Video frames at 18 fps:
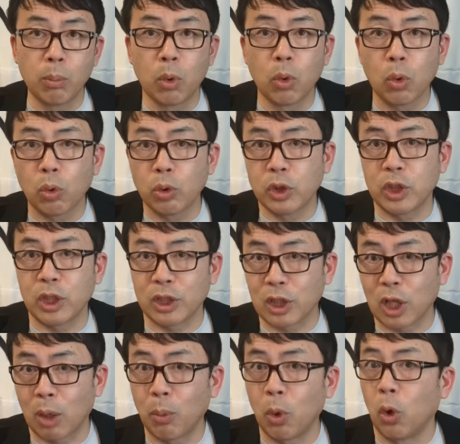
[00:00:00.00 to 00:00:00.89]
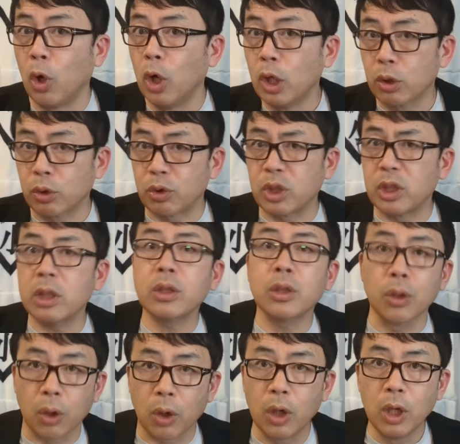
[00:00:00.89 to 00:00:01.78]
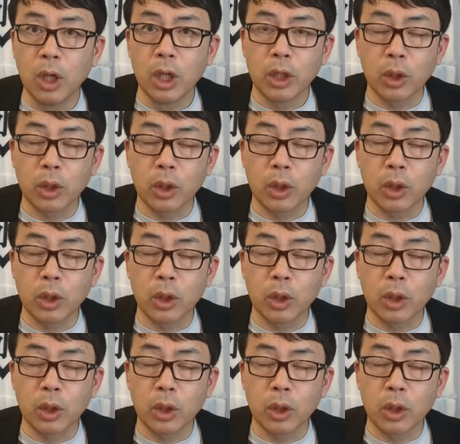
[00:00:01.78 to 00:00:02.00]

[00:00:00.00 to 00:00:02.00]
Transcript: 網公使ですからもう国ですよ。